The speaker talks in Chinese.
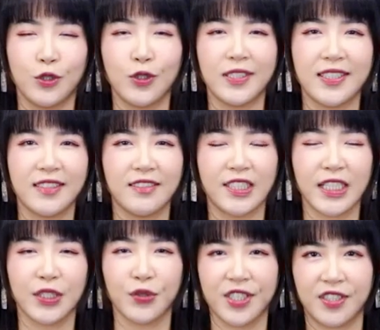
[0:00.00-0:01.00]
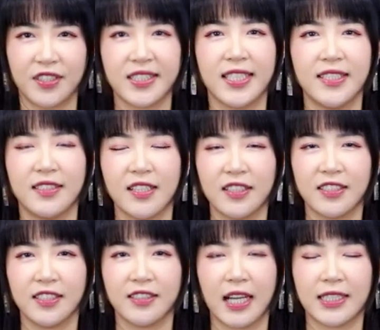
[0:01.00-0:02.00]
最近这一段时间，相
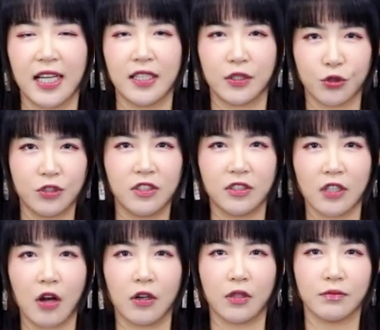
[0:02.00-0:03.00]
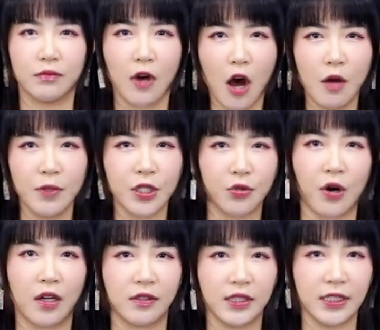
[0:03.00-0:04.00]
信大家也都知道了，奥密克
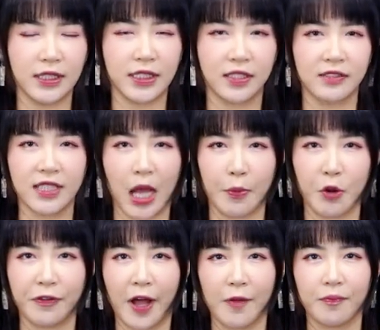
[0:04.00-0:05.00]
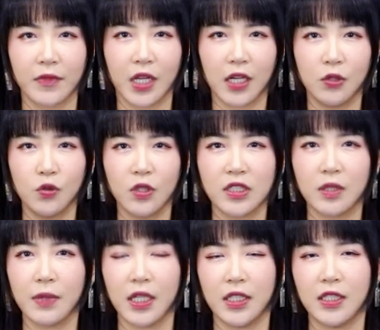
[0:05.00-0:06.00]
戎疫情大爆发，很多
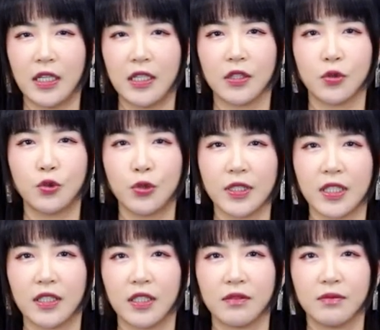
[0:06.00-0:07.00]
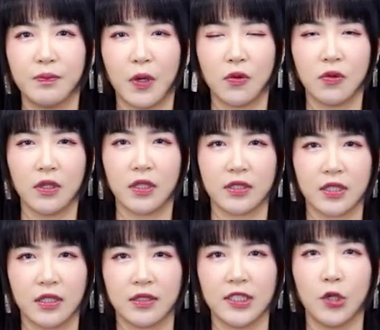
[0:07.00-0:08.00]
身边的人也都确诊了，包括
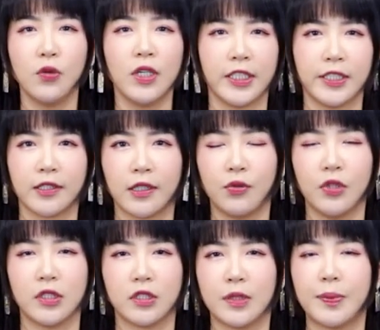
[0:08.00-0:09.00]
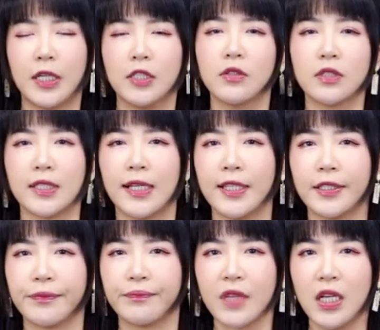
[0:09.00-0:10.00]
像教会里的或者是朋友之类的。